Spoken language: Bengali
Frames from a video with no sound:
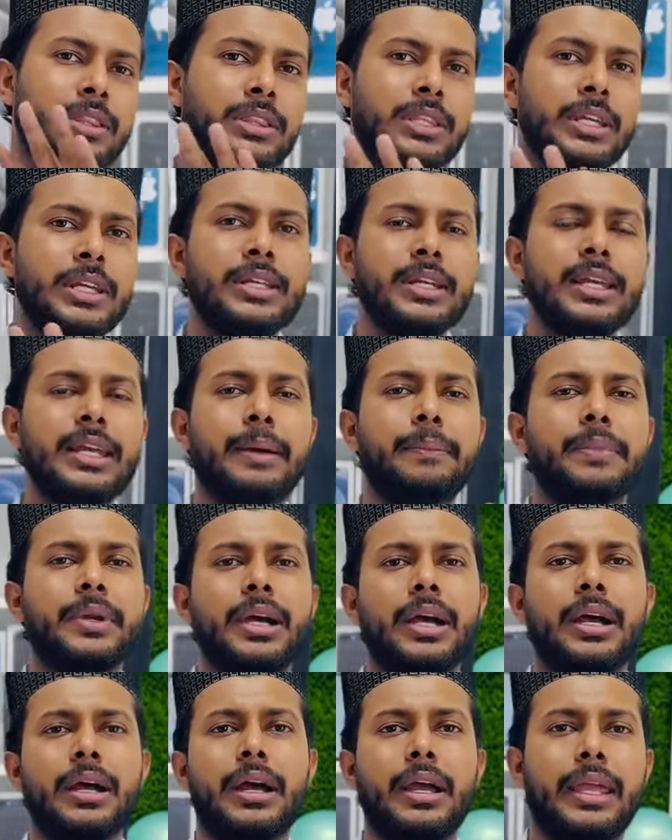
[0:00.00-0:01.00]
তিনটাই
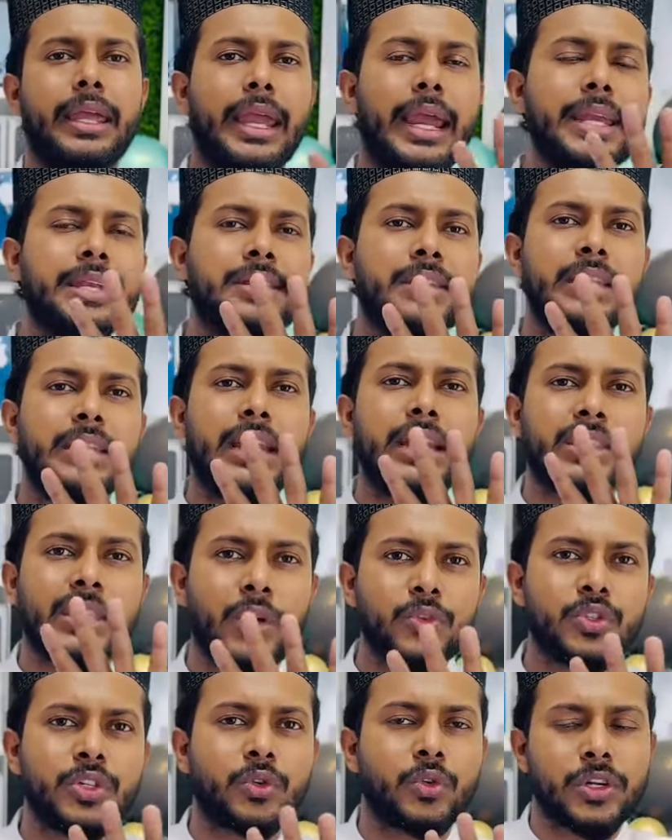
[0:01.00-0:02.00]
আমরা এইটটি এইট
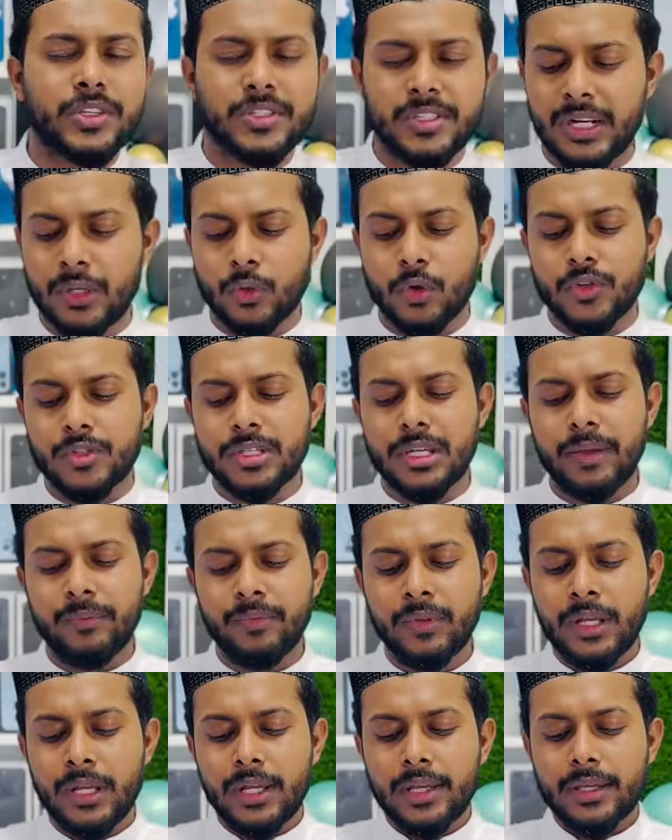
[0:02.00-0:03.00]
থাউজেন্ড করে সেল করছি
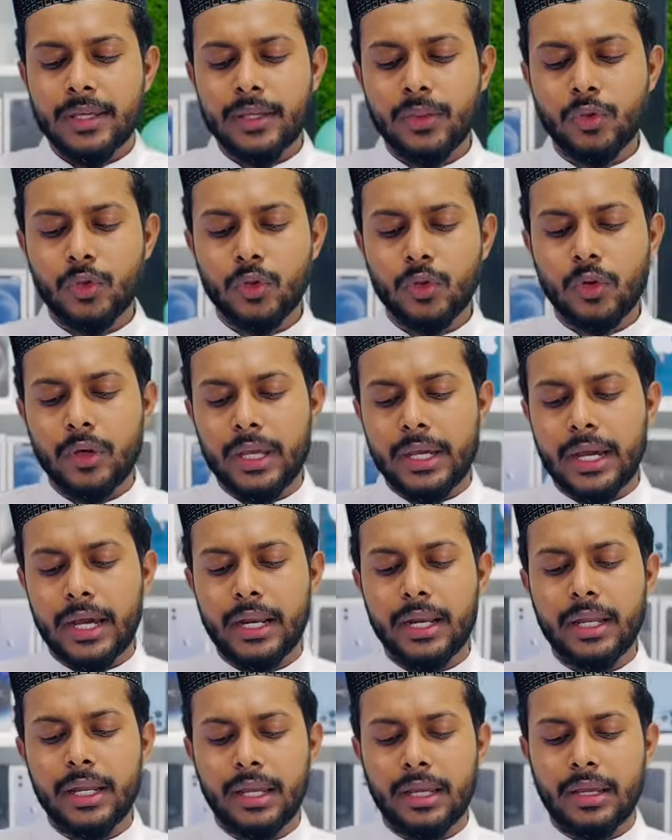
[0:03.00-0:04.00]
কিন্তু
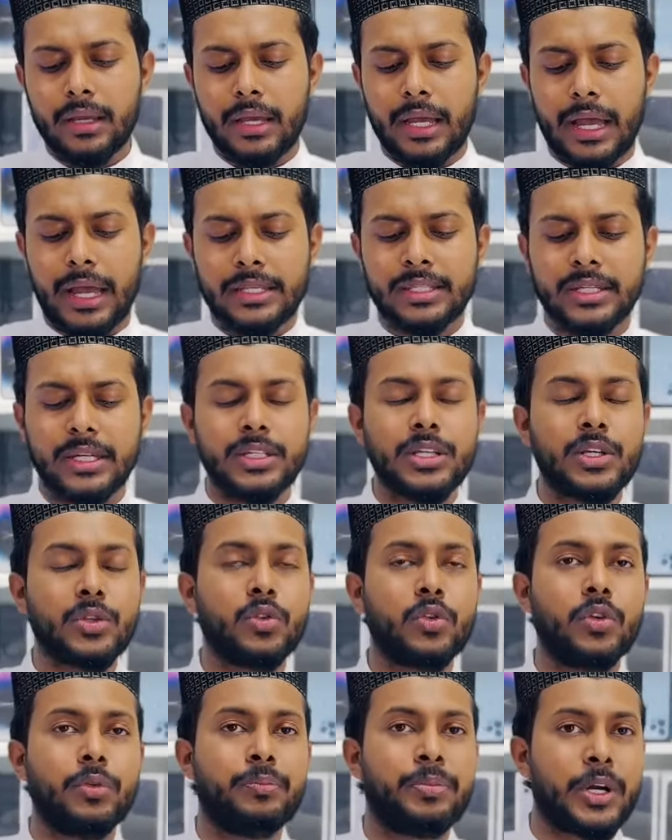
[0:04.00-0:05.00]
এখানে আজকে
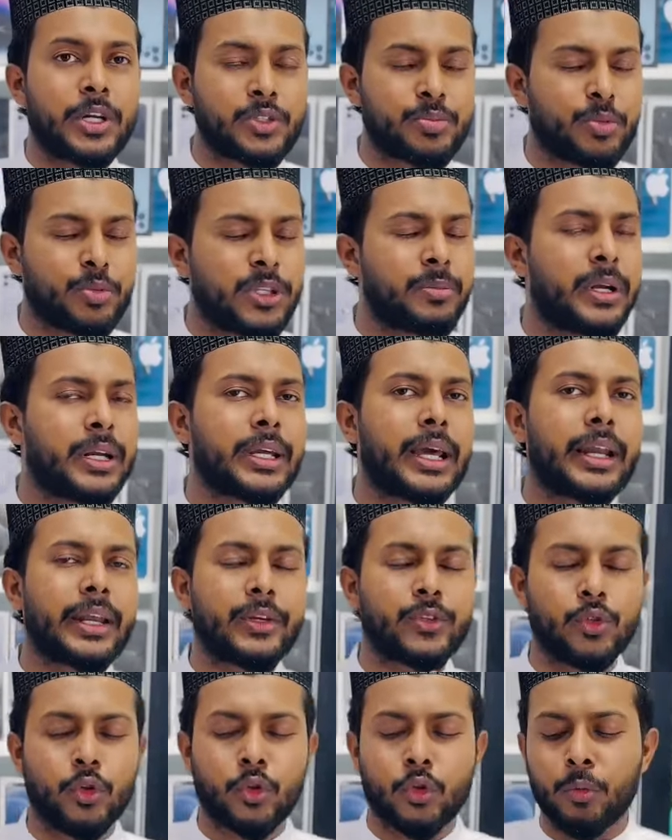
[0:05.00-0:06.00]
যেহেতু বৃহস্পতিবার
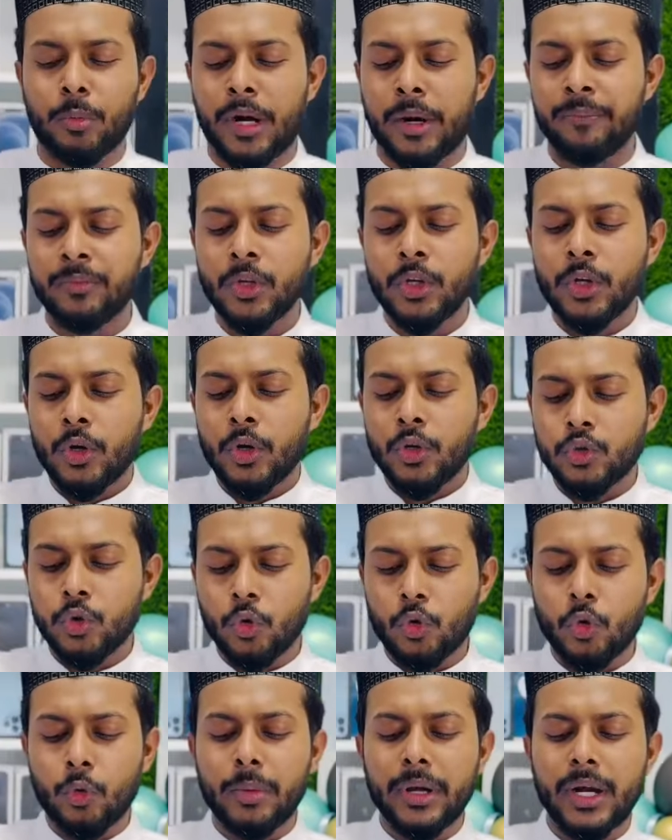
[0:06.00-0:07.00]
কালকে শুক্রবার
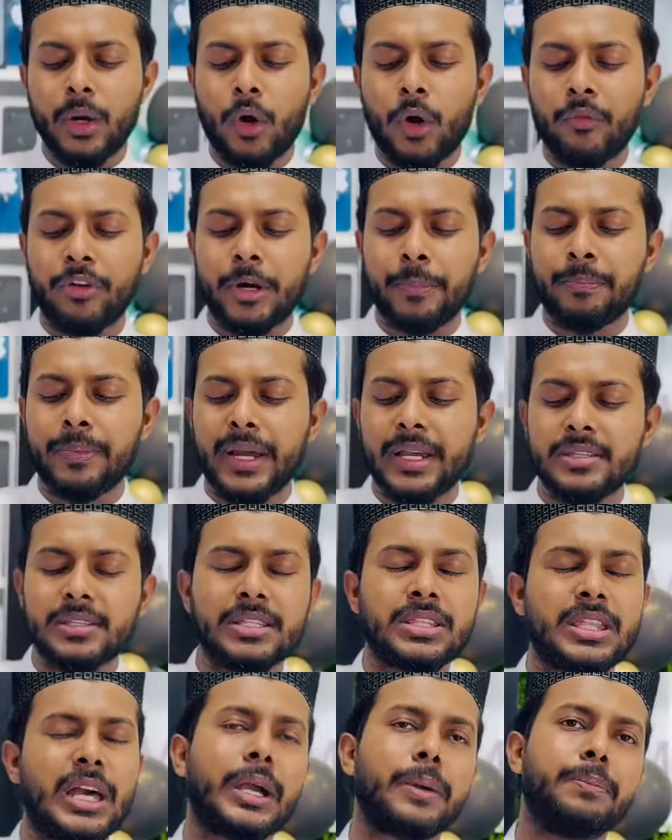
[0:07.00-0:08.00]
শুক্রবারের অফার
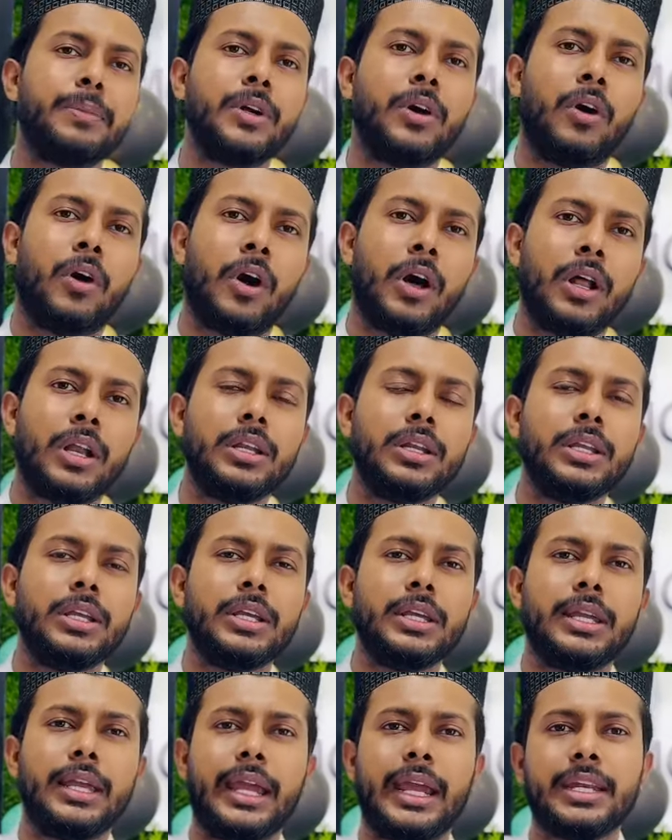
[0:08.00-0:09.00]
প্রাইসে থাকবে অনলি
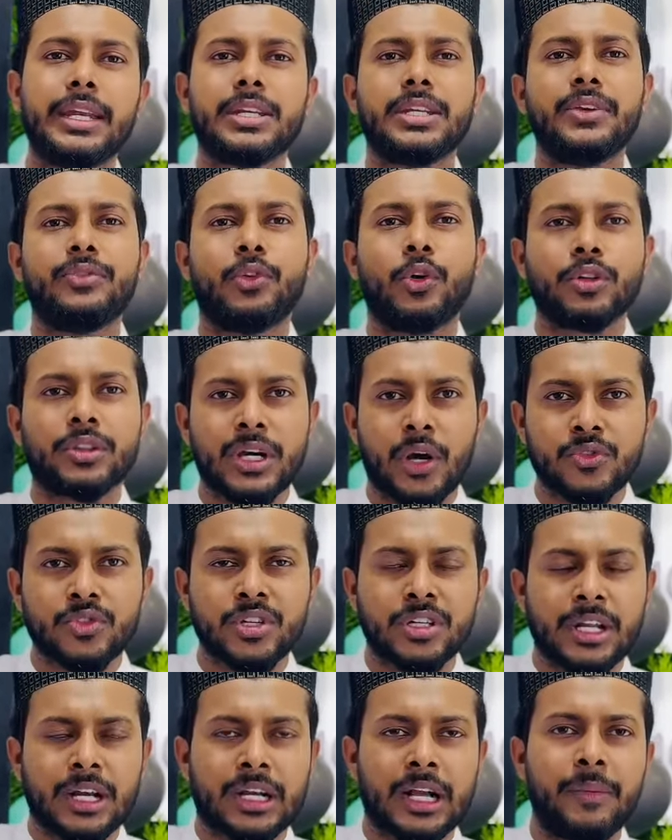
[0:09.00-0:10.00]
এইটটি ফোর
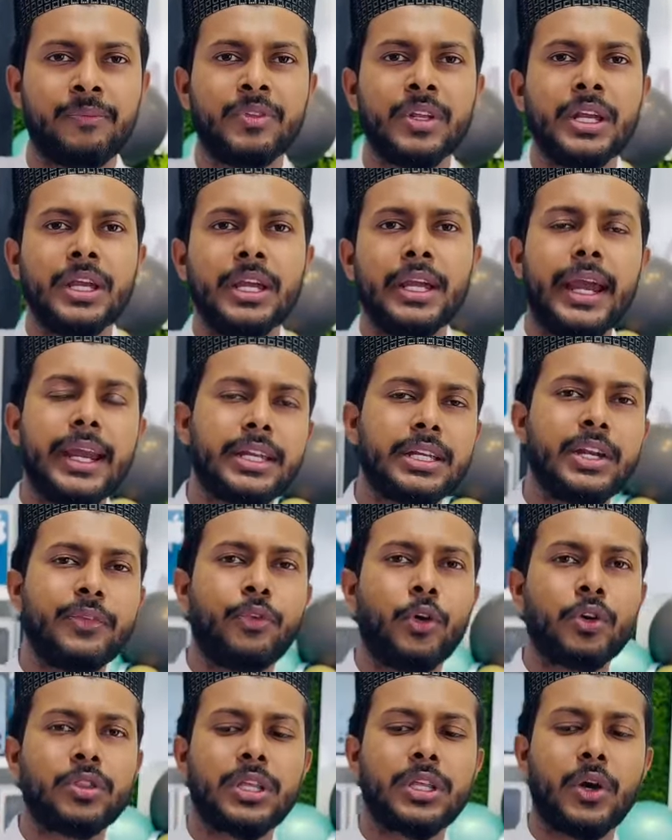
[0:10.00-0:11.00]
থাউজেন্ড টাকা এইটটি
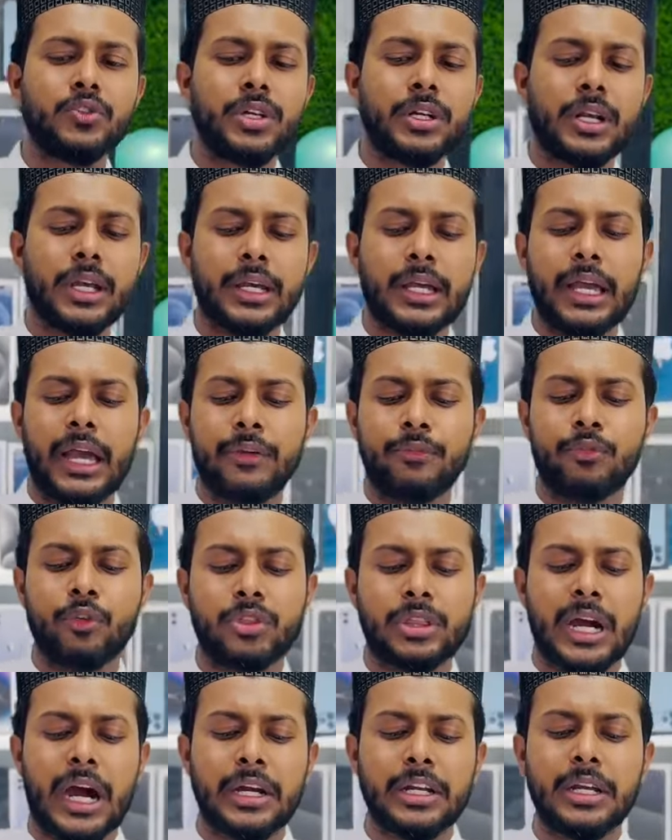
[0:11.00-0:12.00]
ফোর থাউজেন্ড টাকায় আইফোন
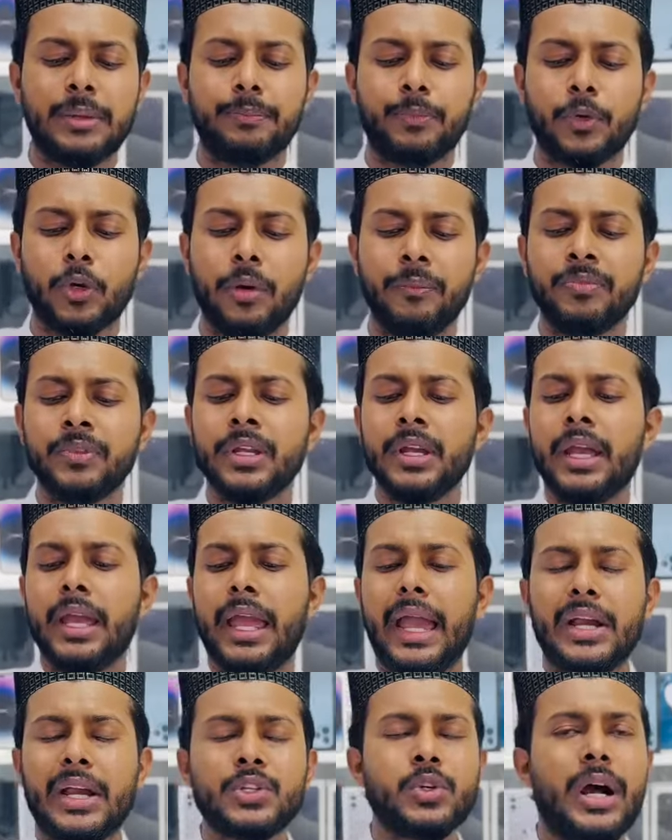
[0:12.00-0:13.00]
থার্টিন প্রো
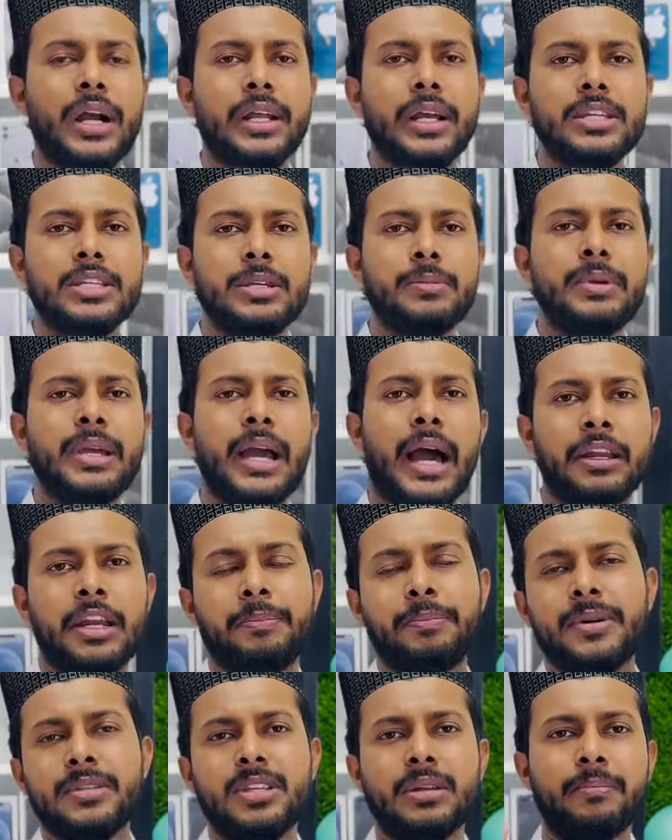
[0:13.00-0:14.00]
একশো আঠাশ জিবি
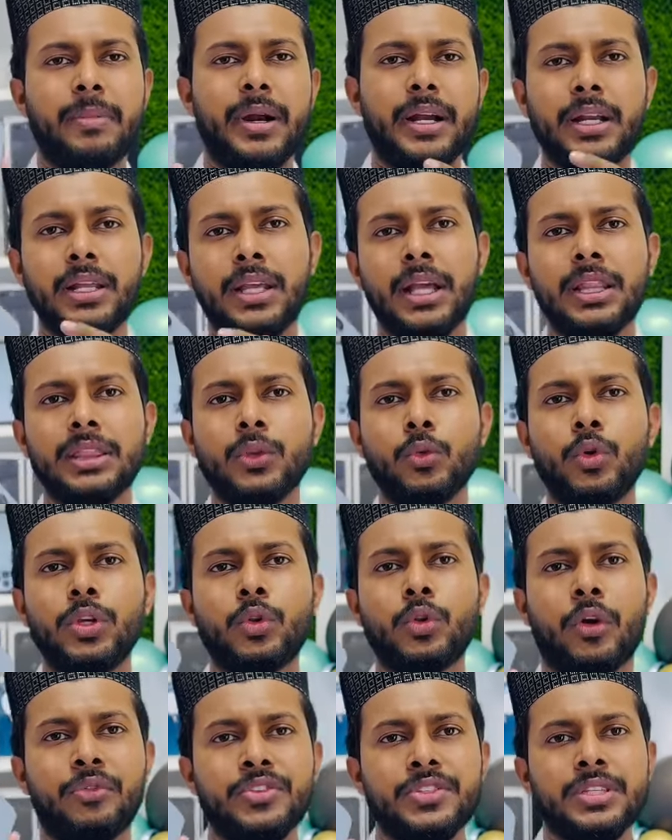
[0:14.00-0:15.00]
হান্ড্রেড পার্সেন্ট ব্যাটারি হেলথ
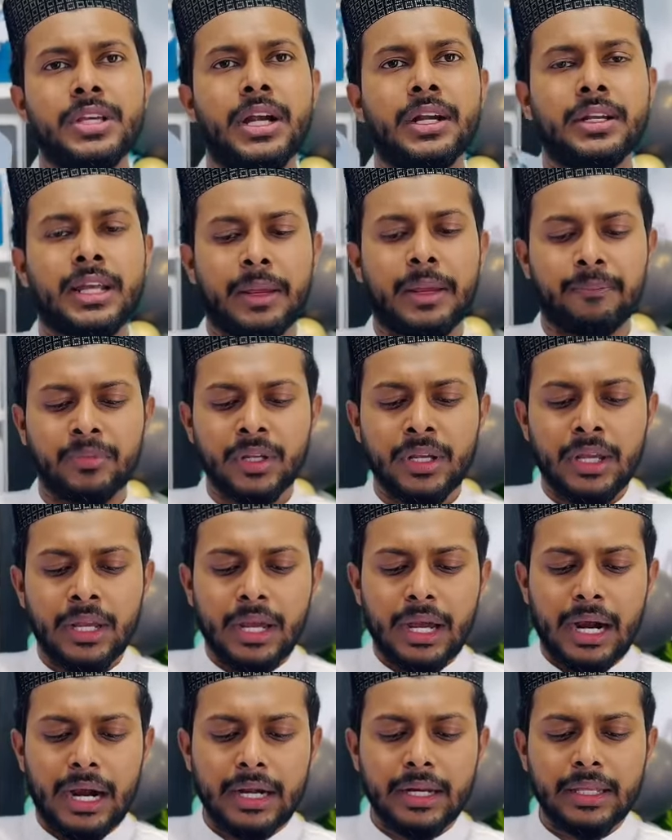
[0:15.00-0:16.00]
উইথ অফিসিয়াল টাইম
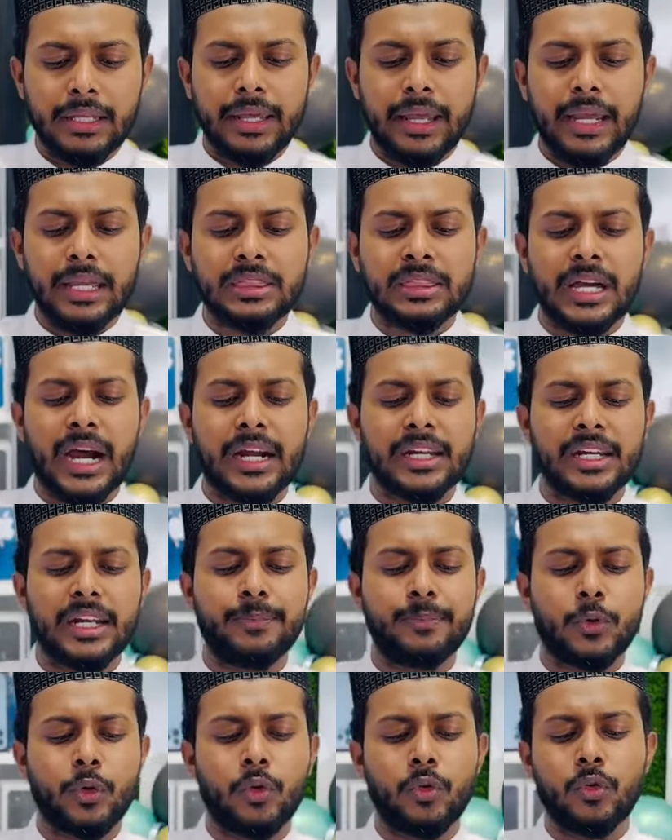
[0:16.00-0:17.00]
আর এই থার্টিন
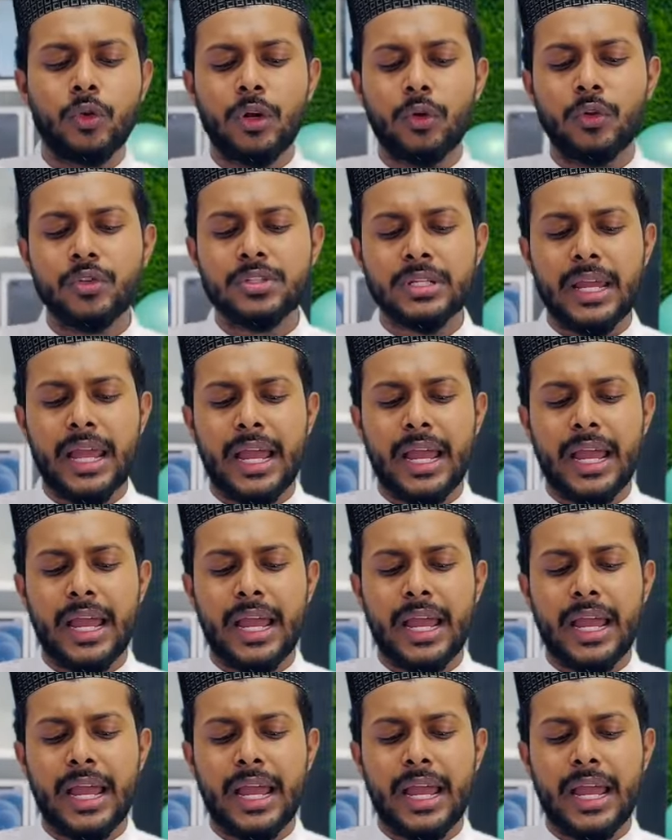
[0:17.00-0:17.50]
প্রো গুলো হচ্ছে